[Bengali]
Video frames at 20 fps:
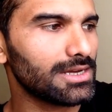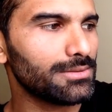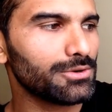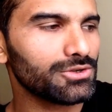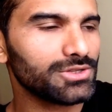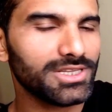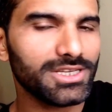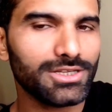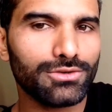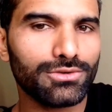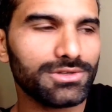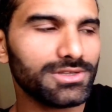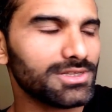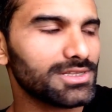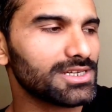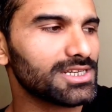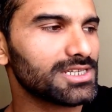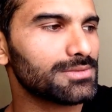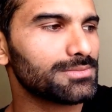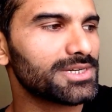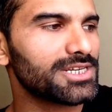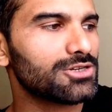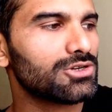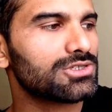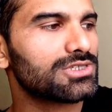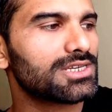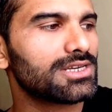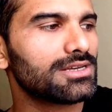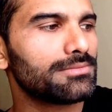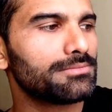এবং দ্বিতীয় তিরিশ মিনিট
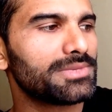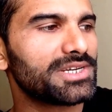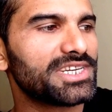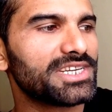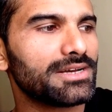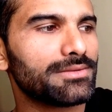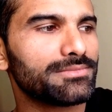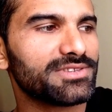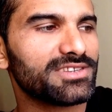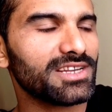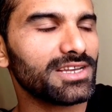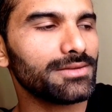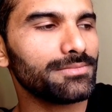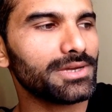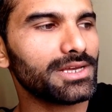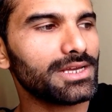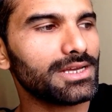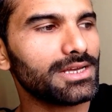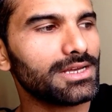হচ্ছে মিডিয়াম স্লিপ